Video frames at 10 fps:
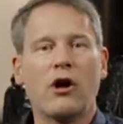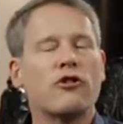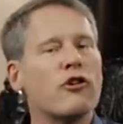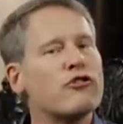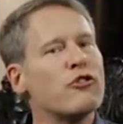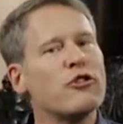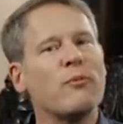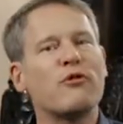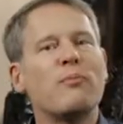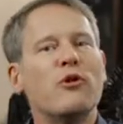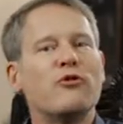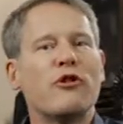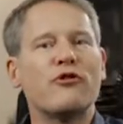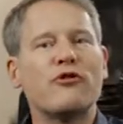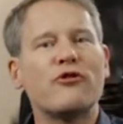Dos últimos
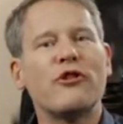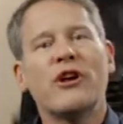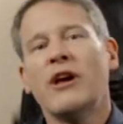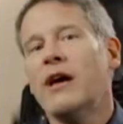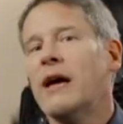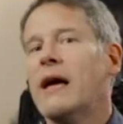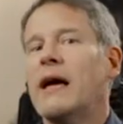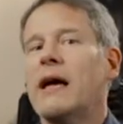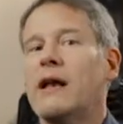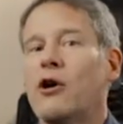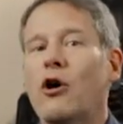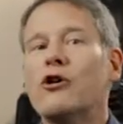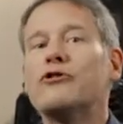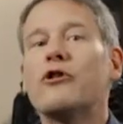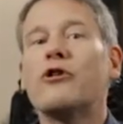puntos. En
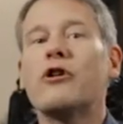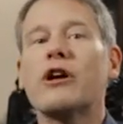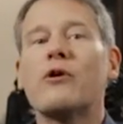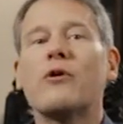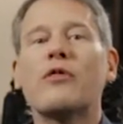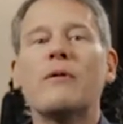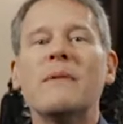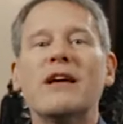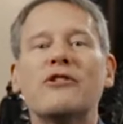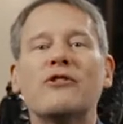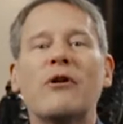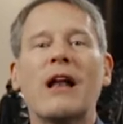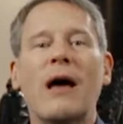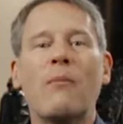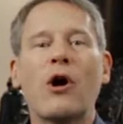otro reconocimiento
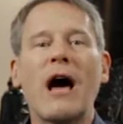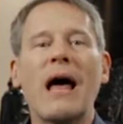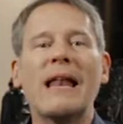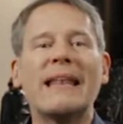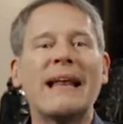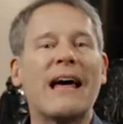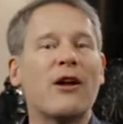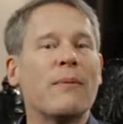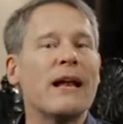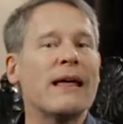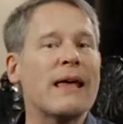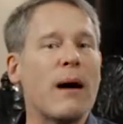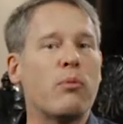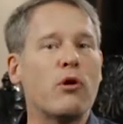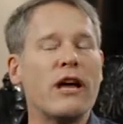a la moral de la novela
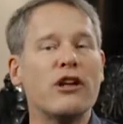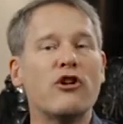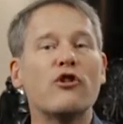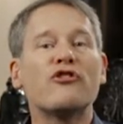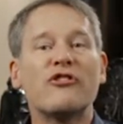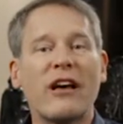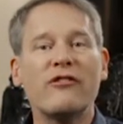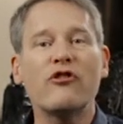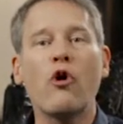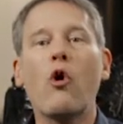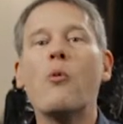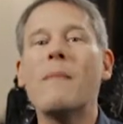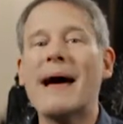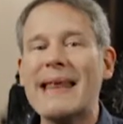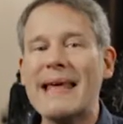de Apuleyo, Sancho
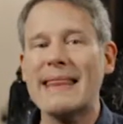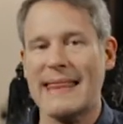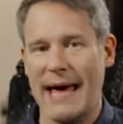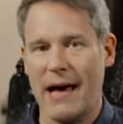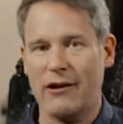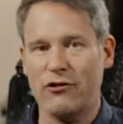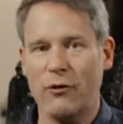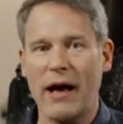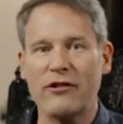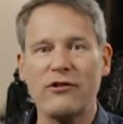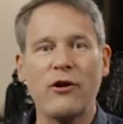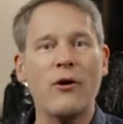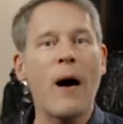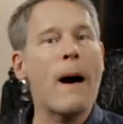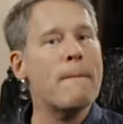humaniza a su
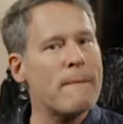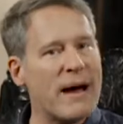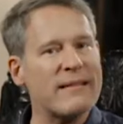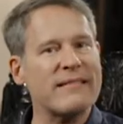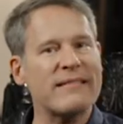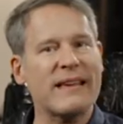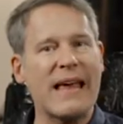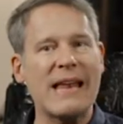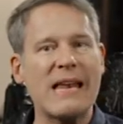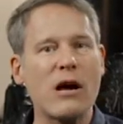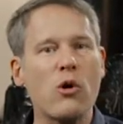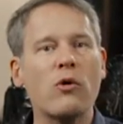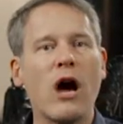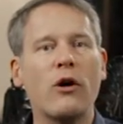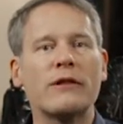asno más que en
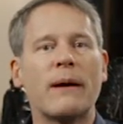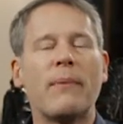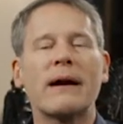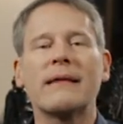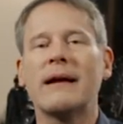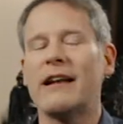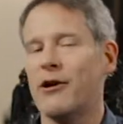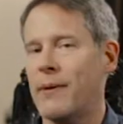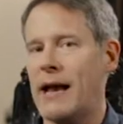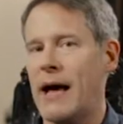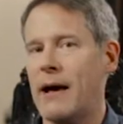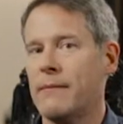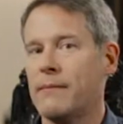ninguna otra parte de la novela.